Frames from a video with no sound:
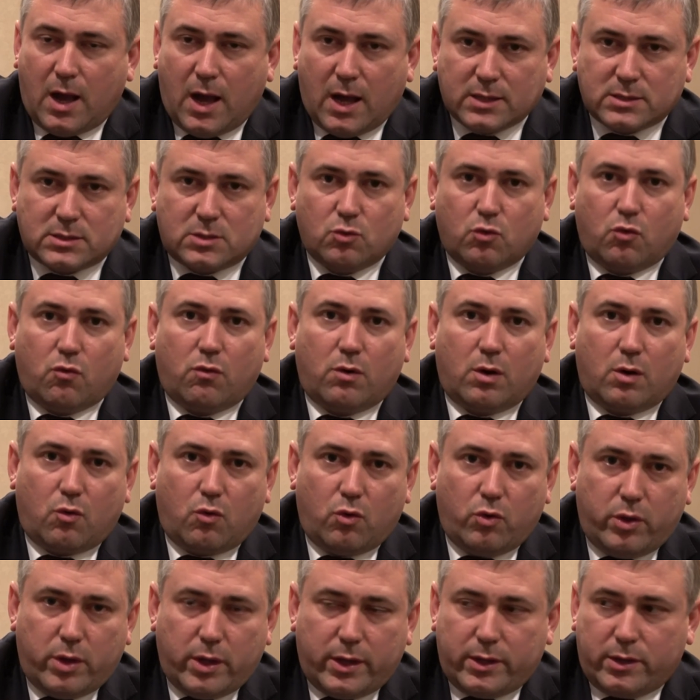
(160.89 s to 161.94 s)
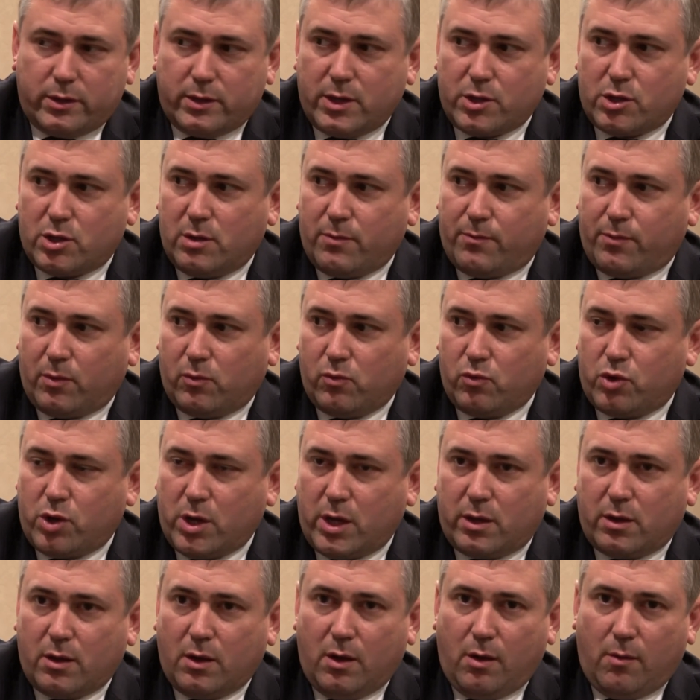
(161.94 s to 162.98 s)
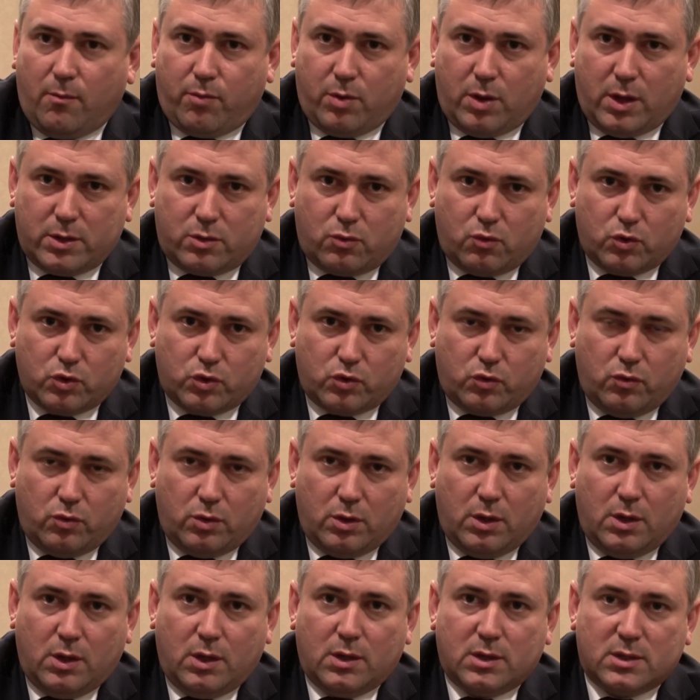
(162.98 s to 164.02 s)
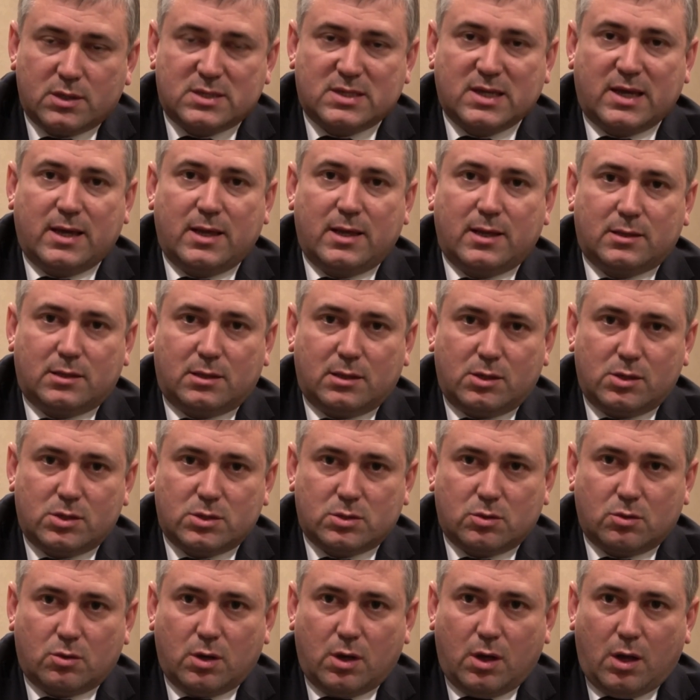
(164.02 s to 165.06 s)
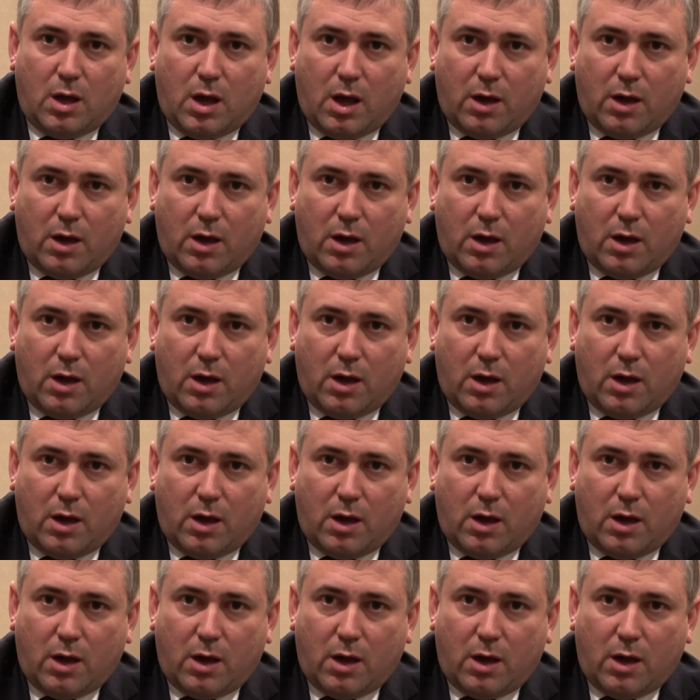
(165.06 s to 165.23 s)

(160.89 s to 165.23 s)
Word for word: А с нового года они начали получать платежку за электричество,